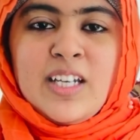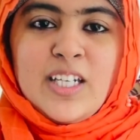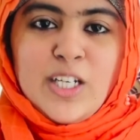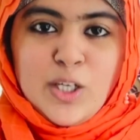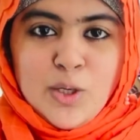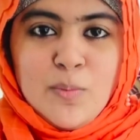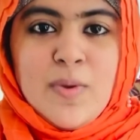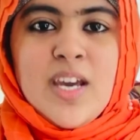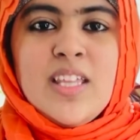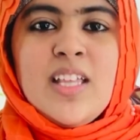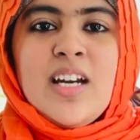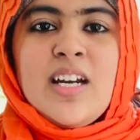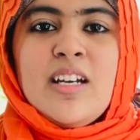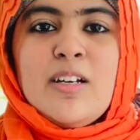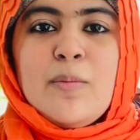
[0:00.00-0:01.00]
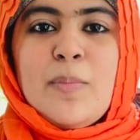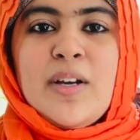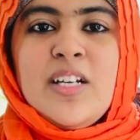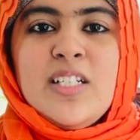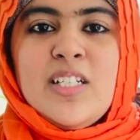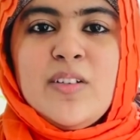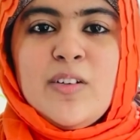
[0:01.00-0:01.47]
இன்னுமே இதில் எனக்கு
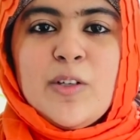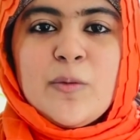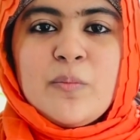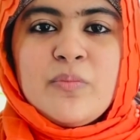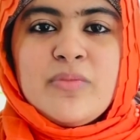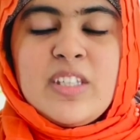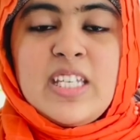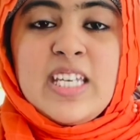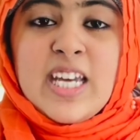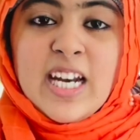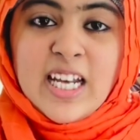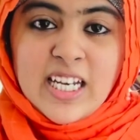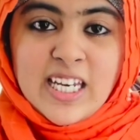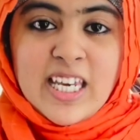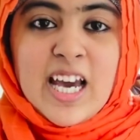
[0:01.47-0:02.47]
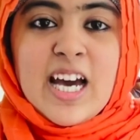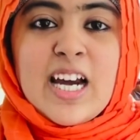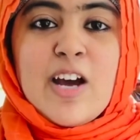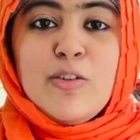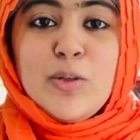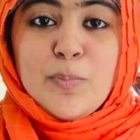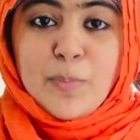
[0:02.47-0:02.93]
பயிற்சி வேணும் எனக்கு
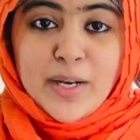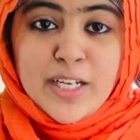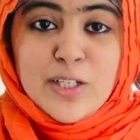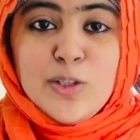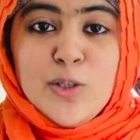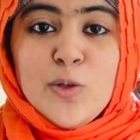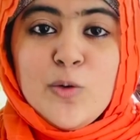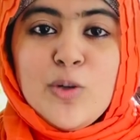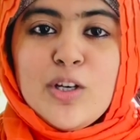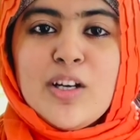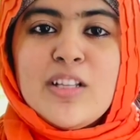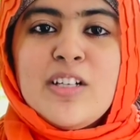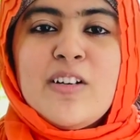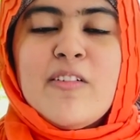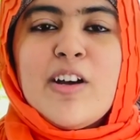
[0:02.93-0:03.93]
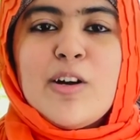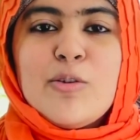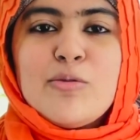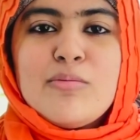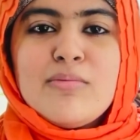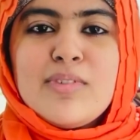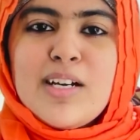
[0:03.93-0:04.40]
யாராவது பயிற்சி கொடுக்கறதுக்கு
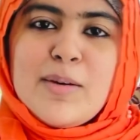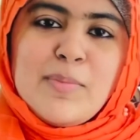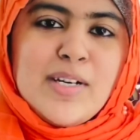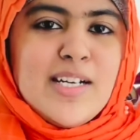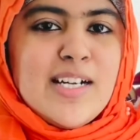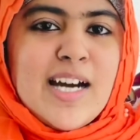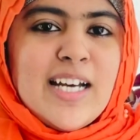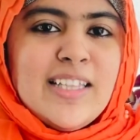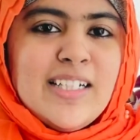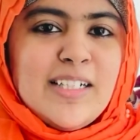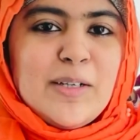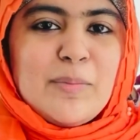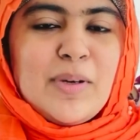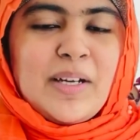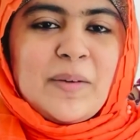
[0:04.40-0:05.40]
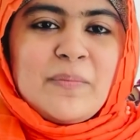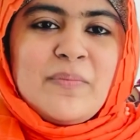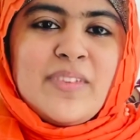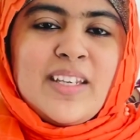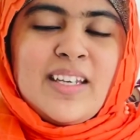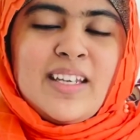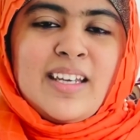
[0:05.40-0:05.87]
வரணும் அப்படின்னு காத்துக்கிட்டு இருப்பாங்க
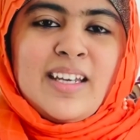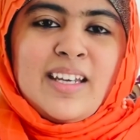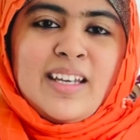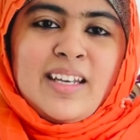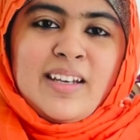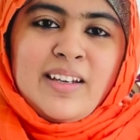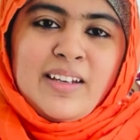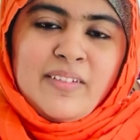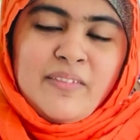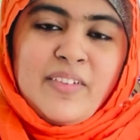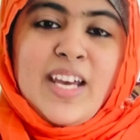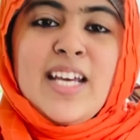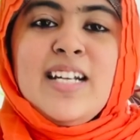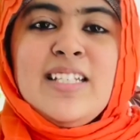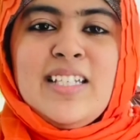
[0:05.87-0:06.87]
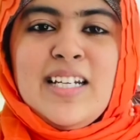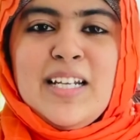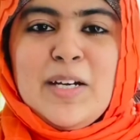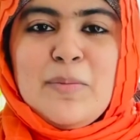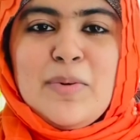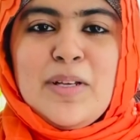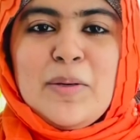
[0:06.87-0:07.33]
வேறு
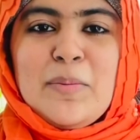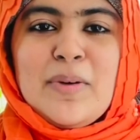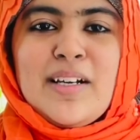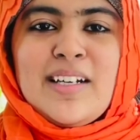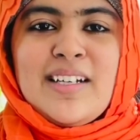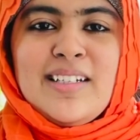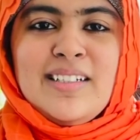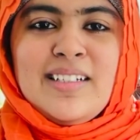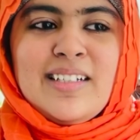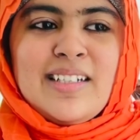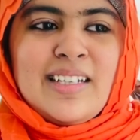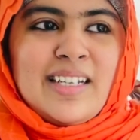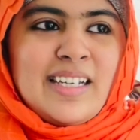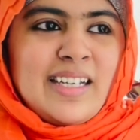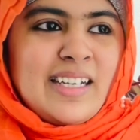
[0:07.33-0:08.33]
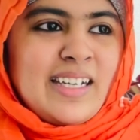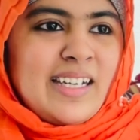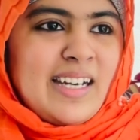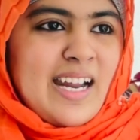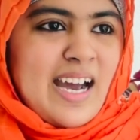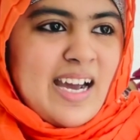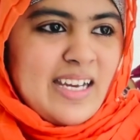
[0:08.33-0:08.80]
சிலர் எப்படி இருப்பாங்க
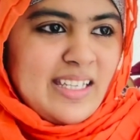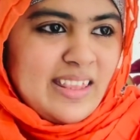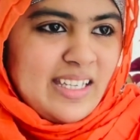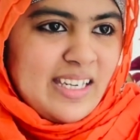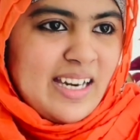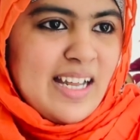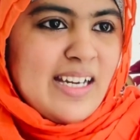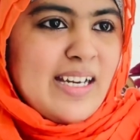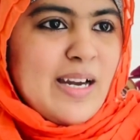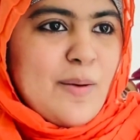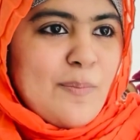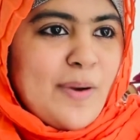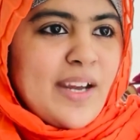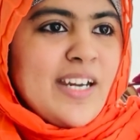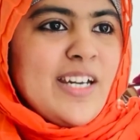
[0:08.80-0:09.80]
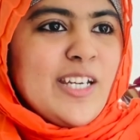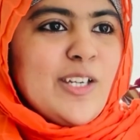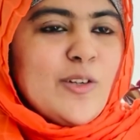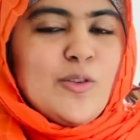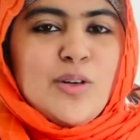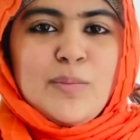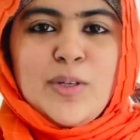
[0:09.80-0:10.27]
நான் இந்த இலக்கில்
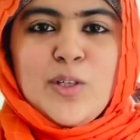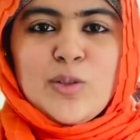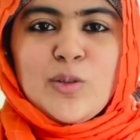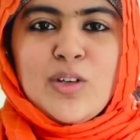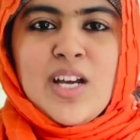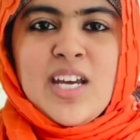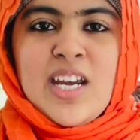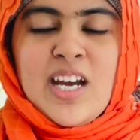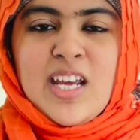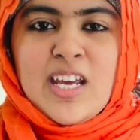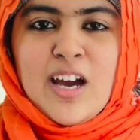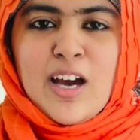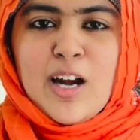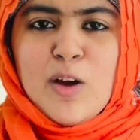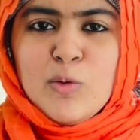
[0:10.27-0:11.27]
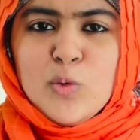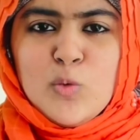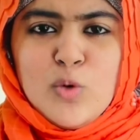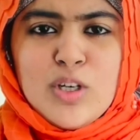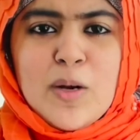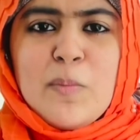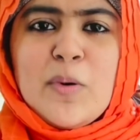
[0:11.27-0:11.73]
பயணிக்கணும் அப்படின்னு சொன்னால் என்னை யாராவது
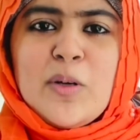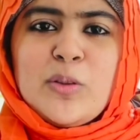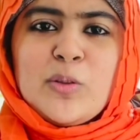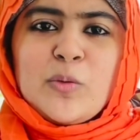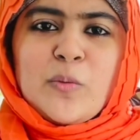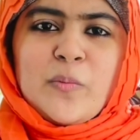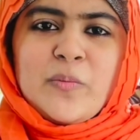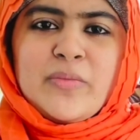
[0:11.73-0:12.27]
ஊக்கப்படுத்தணும்